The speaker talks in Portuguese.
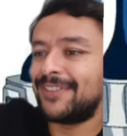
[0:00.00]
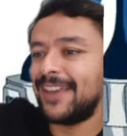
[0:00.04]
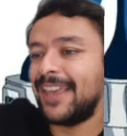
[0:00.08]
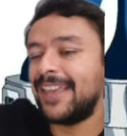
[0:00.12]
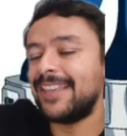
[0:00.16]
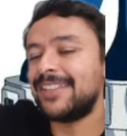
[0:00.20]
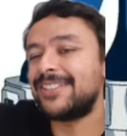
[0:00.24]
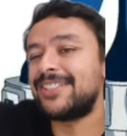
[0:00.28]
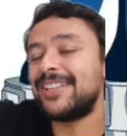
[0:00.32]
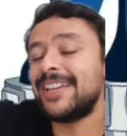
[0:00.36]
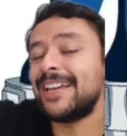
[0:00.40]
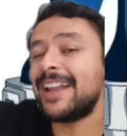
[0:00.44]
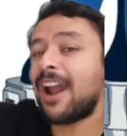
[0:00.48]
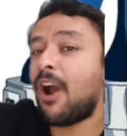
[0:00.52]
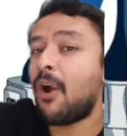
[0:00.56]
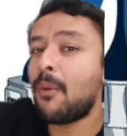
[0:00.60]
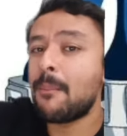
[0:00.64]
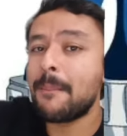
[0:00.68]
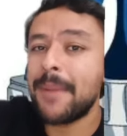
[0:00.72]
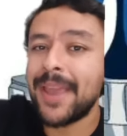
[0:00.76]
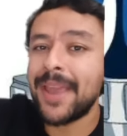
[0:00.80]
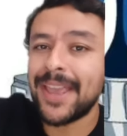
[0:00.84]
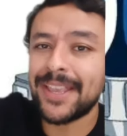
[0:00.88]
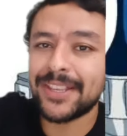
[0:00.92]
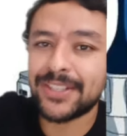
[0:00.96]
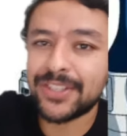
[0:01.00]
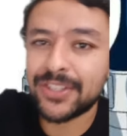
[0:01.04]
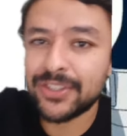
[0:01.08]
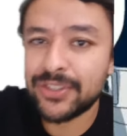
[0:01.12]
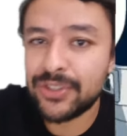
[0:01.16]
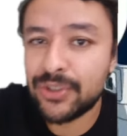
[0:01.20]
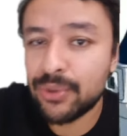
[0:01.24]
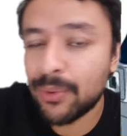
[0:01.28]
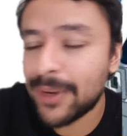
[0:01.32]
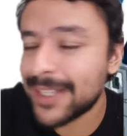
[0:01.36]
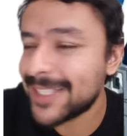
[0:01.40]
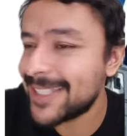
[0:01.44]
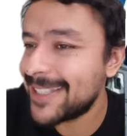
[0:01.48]
vem
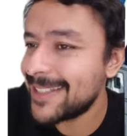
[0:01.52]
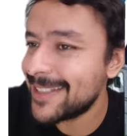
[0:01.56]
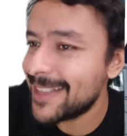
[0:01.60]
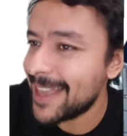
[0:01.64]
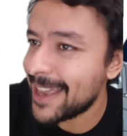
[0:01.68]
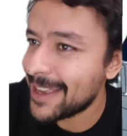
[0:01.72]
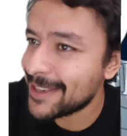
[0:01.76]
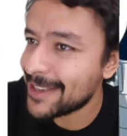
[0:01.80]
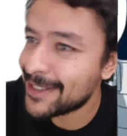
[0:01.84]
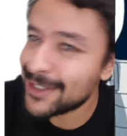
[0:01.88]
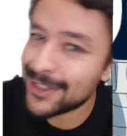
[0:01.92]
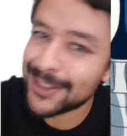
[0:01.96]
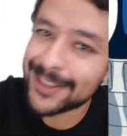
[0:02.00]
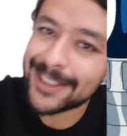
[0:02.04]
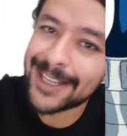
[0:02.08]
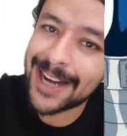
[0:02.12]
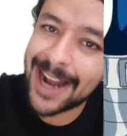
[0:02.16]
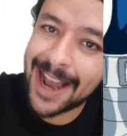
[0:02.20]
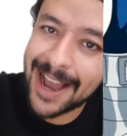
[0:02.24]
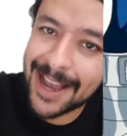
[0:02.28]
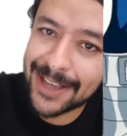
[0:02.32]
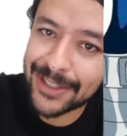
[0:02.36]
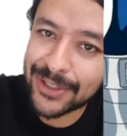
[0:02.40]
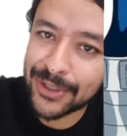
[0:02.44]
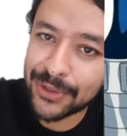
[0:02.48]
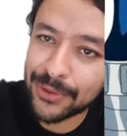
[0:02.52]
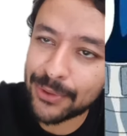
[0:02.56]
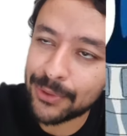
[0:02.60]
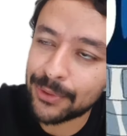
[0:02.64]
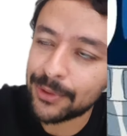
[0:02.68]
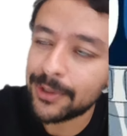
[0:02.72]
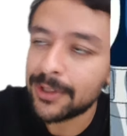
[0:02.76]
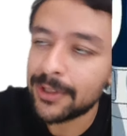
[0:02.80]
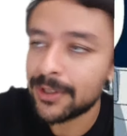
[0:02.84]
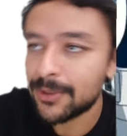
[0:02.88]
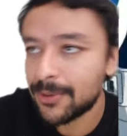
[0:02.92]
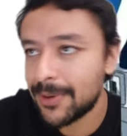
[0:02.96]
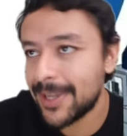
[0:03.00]
geralmente de um acidente
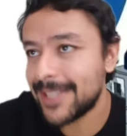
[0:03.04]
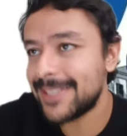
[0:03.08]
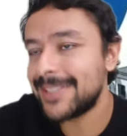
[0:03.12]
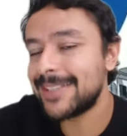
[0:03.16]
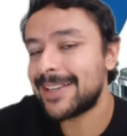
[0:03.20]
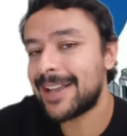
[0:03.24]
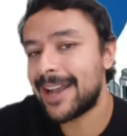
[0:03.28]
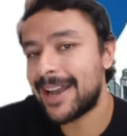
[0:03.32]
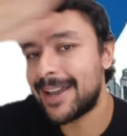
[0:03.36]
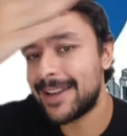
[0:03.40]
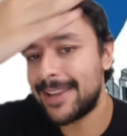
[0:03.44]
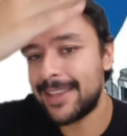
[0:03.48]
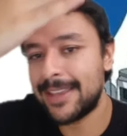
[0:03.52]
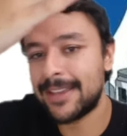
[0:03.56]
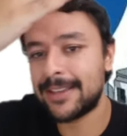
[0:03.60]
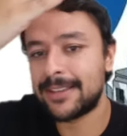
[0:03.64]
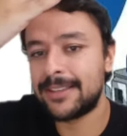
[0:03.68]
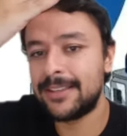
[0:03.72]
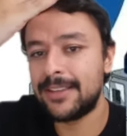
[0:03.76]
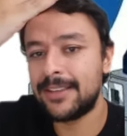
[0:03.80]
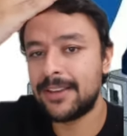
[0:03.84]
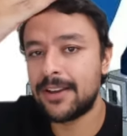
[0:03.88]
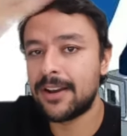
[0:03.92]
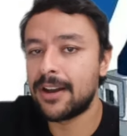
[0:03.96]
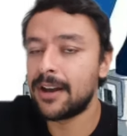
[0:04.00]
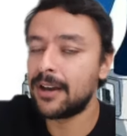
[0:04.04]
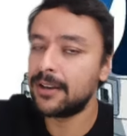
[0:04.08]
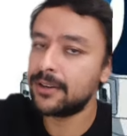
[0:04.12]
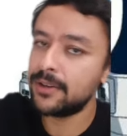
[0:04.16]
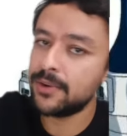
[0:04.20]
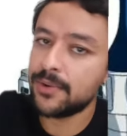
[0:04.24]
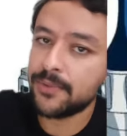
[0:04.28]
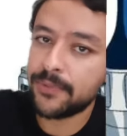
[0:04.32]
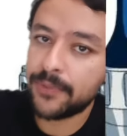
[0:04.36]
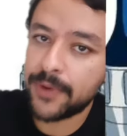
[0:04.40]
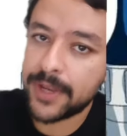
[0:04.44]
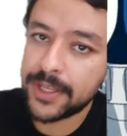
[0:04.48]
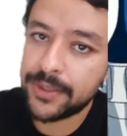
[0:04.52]
trágico, esse carinha aqui, ó,
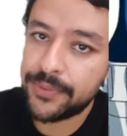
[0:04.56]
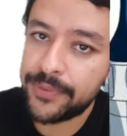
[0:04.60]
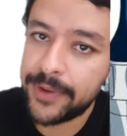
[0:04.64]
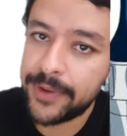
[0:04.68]
não foi